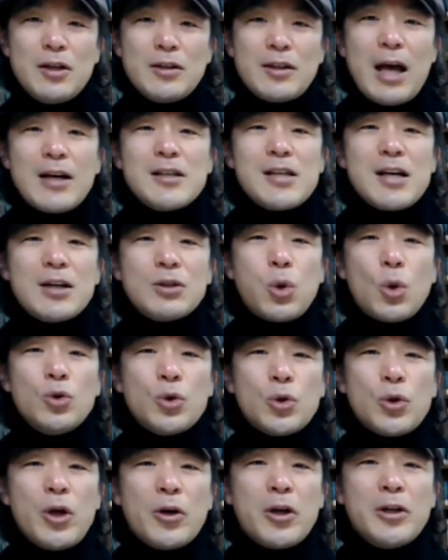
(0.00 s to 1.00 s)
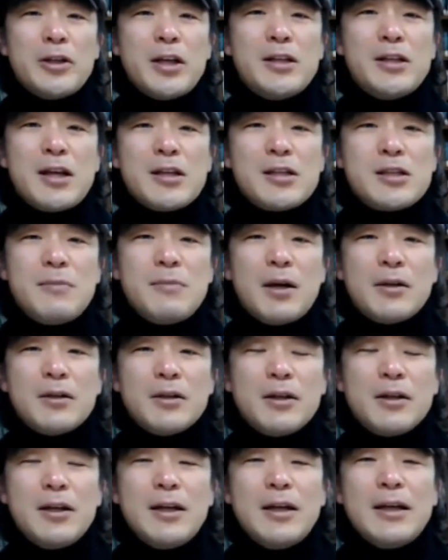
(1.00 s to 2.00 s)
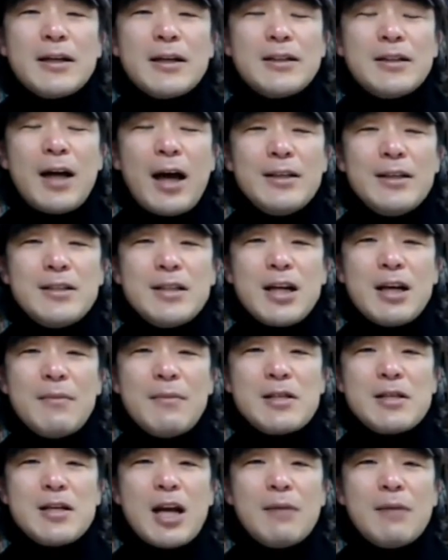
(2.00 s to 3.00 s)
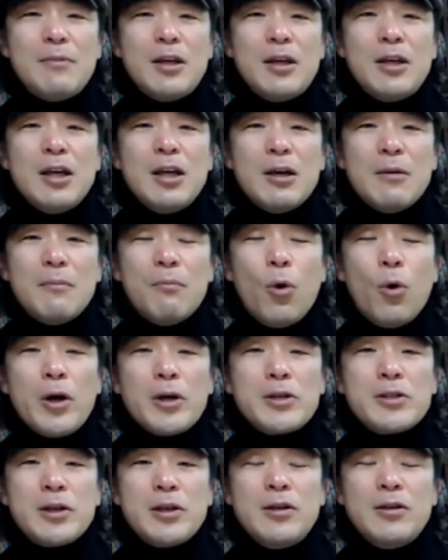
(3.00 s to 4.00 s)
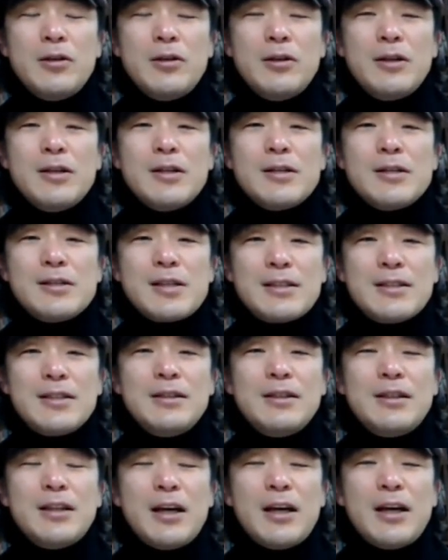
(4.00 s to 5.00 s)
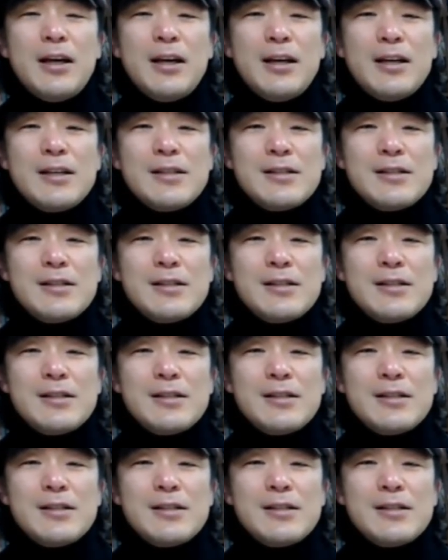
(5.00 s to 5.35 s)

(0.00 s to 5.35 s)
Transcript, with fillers: 당장 돈으로 연결되진 않지만 그 한 사람 한 사람이 모여서 자신들의